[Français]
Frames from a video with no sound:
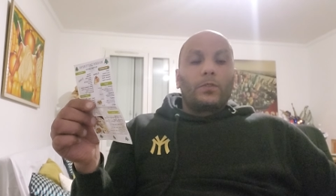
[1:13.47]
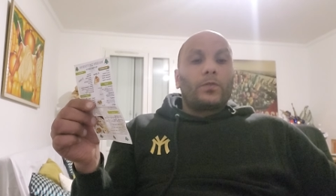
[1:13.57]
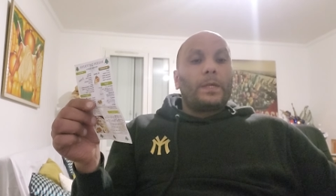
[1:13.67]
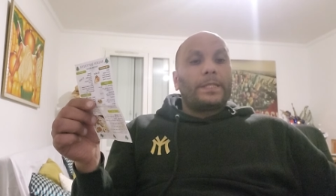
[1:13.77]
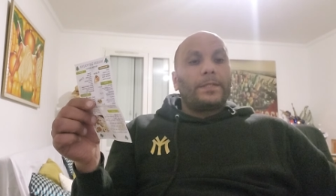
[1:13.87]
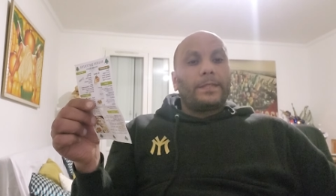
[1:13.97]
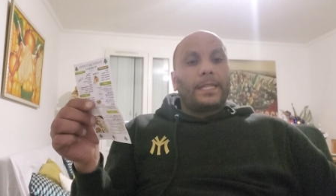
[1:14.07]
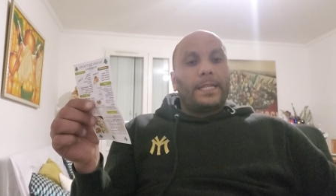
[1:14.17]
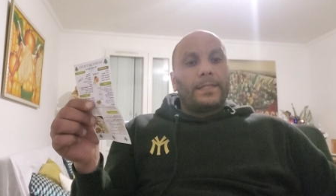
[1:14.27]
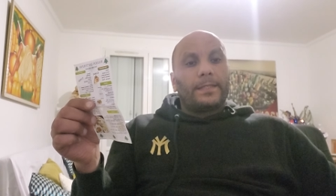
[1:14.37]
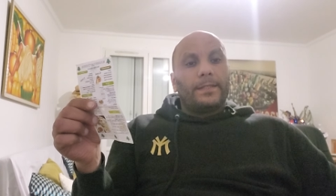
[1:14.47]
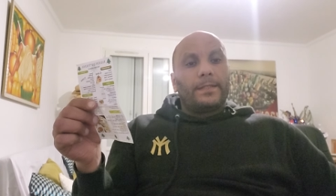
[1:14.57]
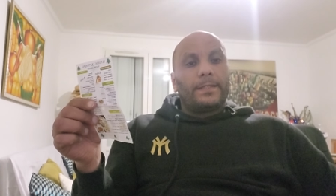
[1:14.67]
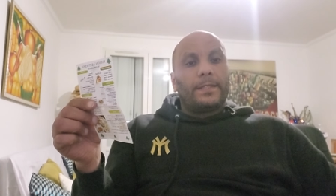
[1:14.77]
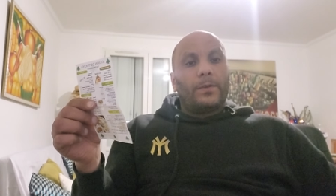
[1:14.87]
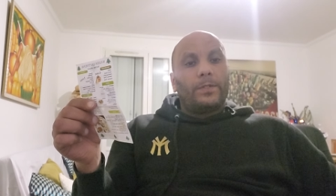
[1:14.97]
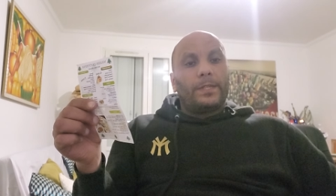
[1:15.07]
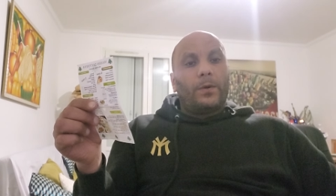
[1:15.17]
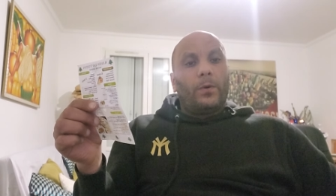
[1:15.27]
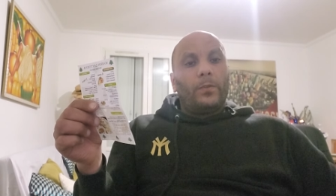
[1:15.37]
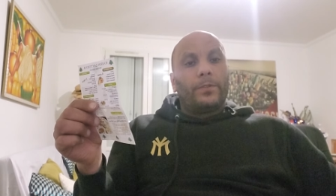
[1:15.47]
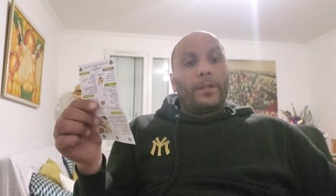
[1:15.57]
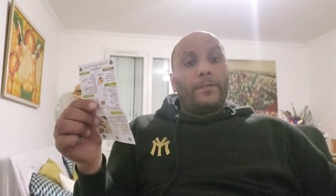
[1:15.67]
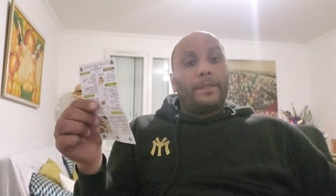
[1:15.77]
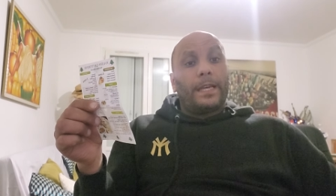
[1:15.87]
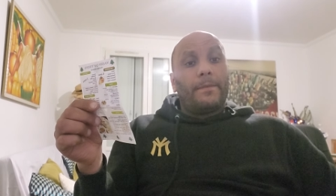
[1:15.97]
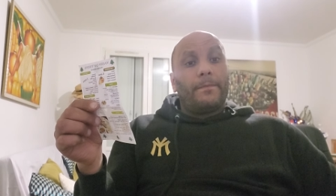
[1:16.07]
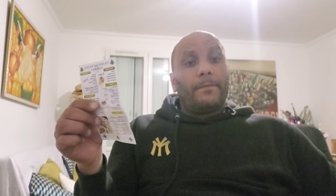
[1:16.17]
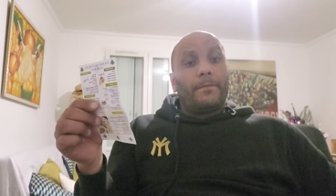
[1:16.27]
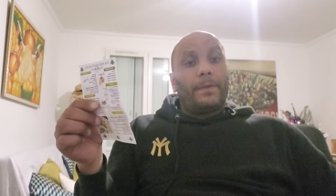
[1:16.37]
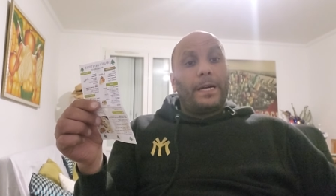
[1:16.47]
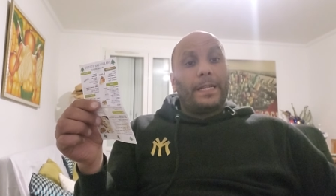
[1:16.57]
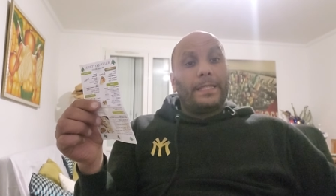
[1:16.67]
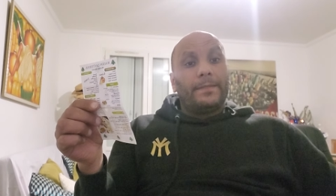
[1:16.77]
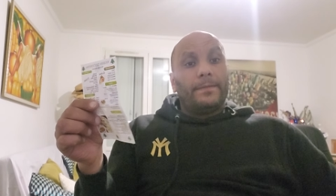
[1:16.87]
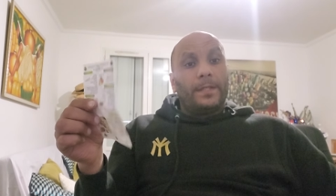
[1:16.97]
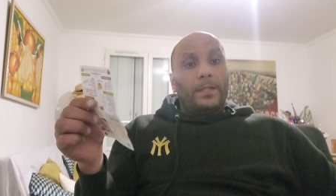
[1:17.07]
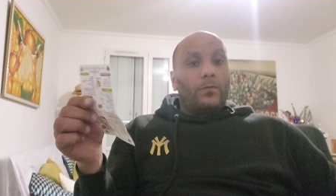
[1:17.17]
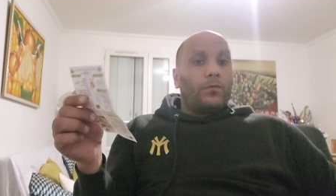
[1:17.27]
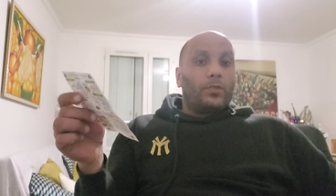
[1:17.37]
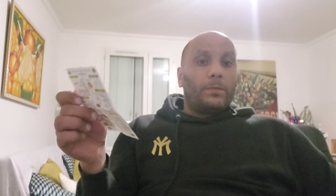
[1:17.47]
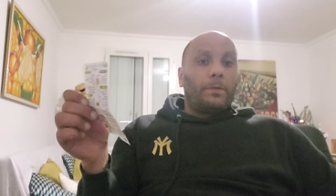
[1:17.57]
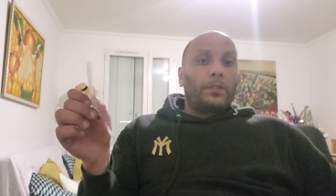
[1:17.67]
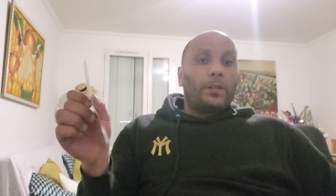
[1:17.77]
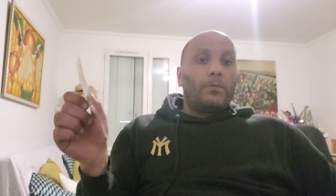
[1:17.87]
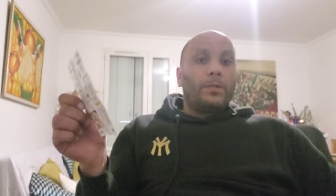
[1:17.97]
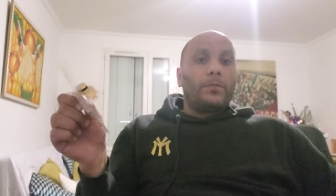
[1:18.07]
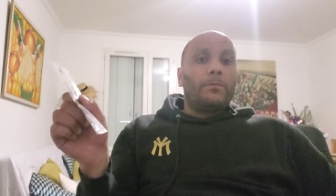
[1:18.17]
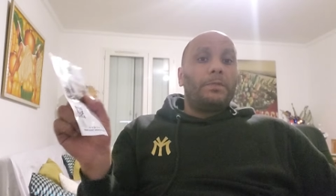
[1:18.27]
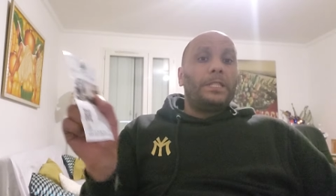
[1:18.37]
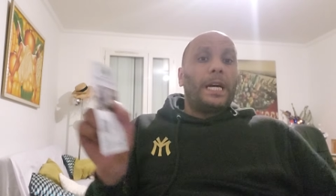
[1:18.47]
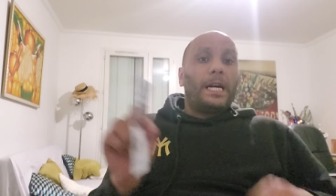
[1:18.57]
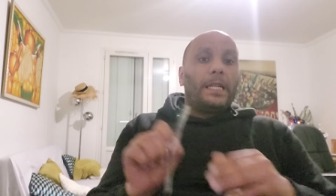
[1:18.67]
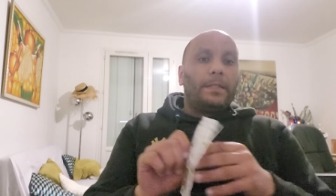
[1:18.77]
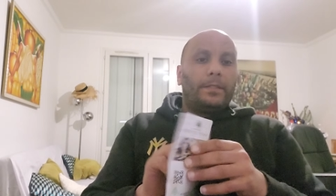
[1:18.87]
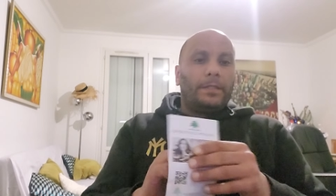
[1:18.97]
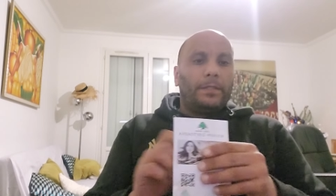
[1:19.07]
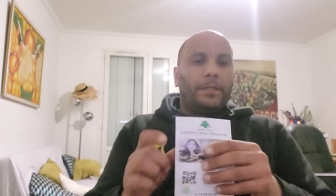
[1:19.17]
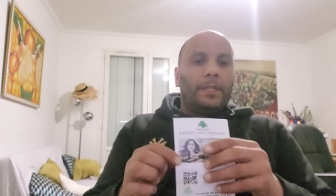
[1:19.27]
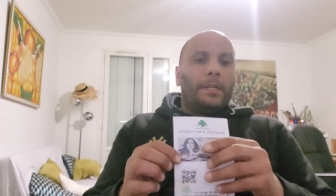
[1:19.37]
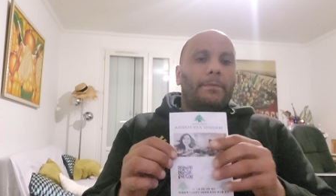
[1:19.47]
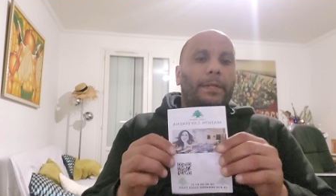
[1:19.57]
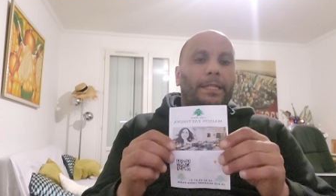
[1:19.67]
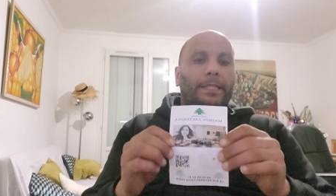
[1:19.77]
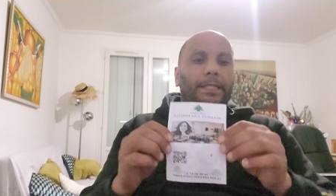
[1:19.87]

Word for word: 75 00 9e Paris. Donc c'est pas très loin de Pigalle, euh, place